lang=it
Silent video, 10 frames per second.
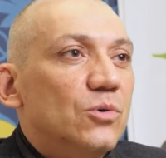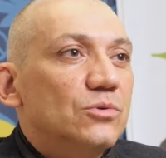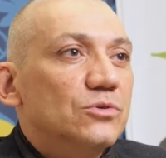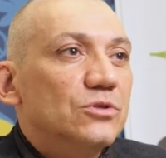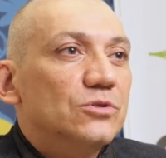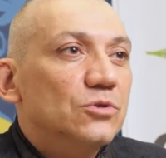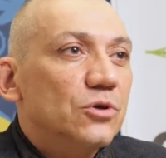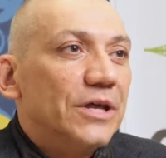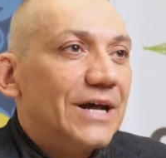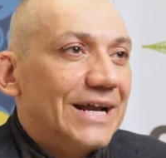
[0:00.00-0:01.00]
un
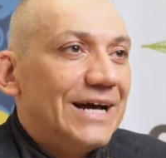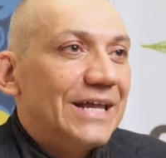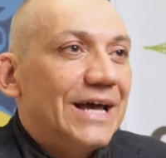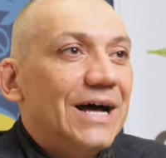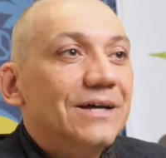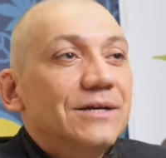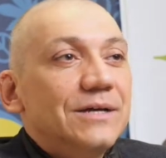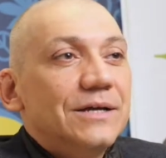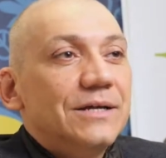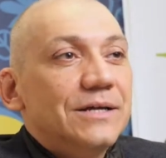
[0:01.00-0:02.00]
dottore in agraria
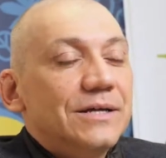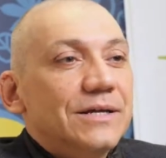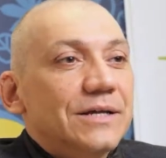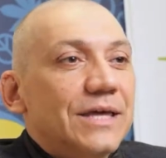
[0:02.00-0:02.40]
eh, eh,